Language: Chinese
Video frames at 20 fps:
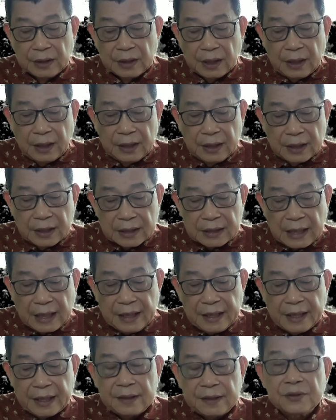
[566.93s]
二零二
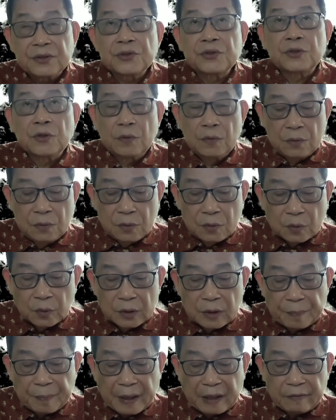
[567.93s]
三年，中
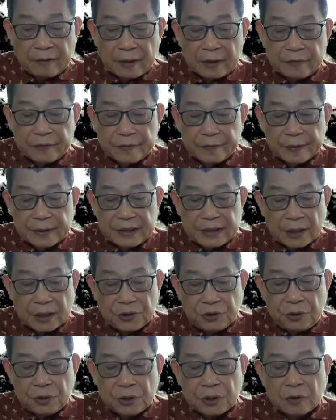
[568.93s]
国的百万富翁将
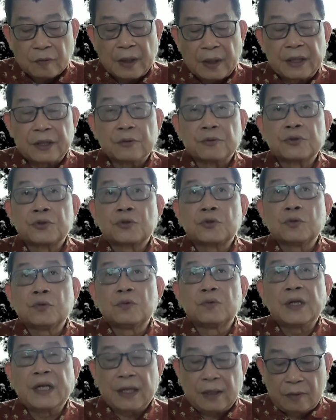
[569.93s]
继续外流，
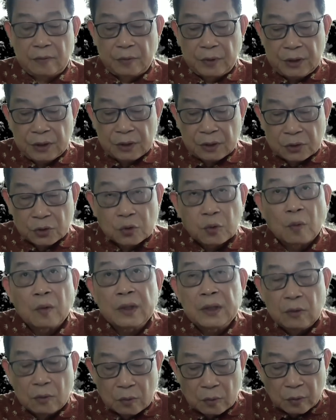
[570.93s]
数量为
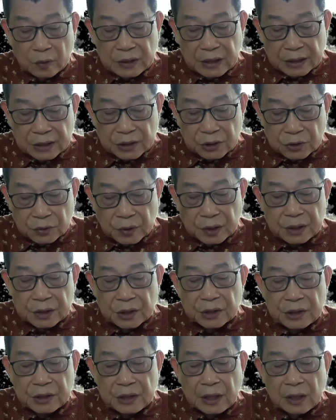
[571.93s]
所有国家之最。
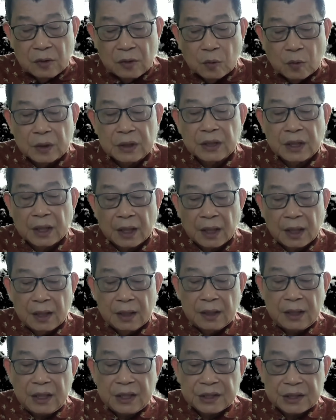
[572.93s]
这是英国一个
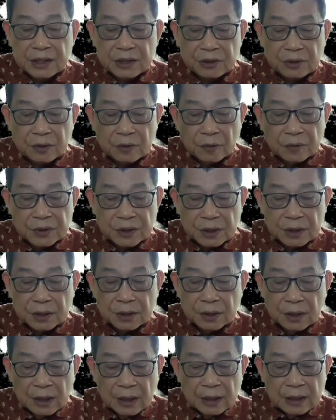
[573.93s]
亨利咨询公
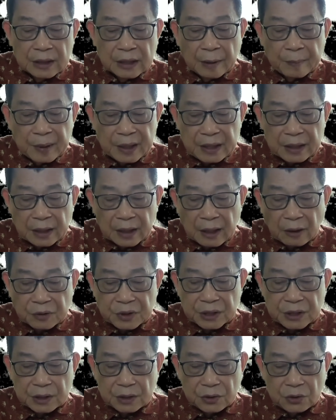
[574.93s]
司那么一个告
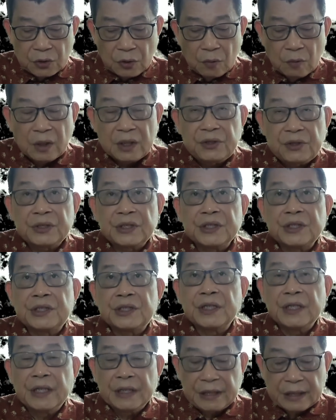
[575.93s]
知。中国预计
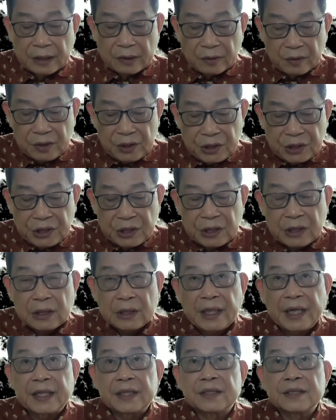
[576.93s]
今年将有一
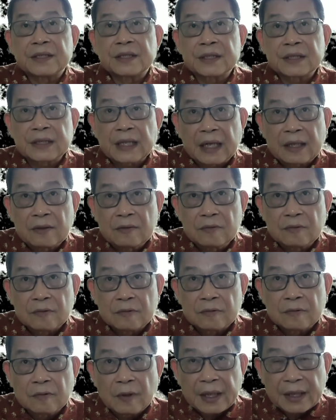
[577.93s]
点三
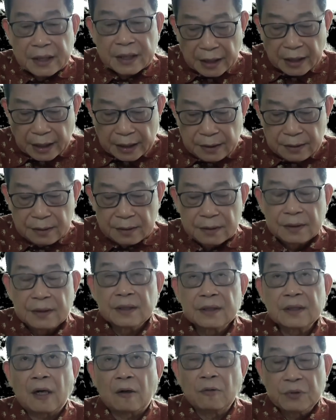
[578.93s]
五万人
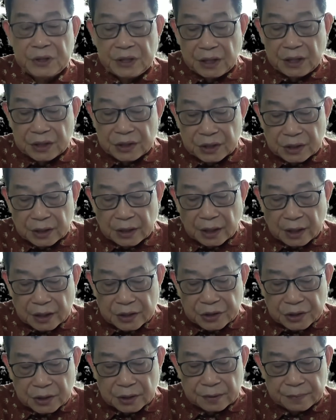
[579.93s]
高净值的
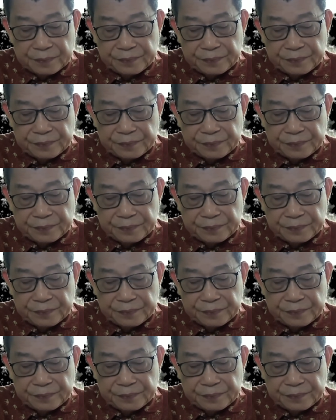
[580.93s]
人士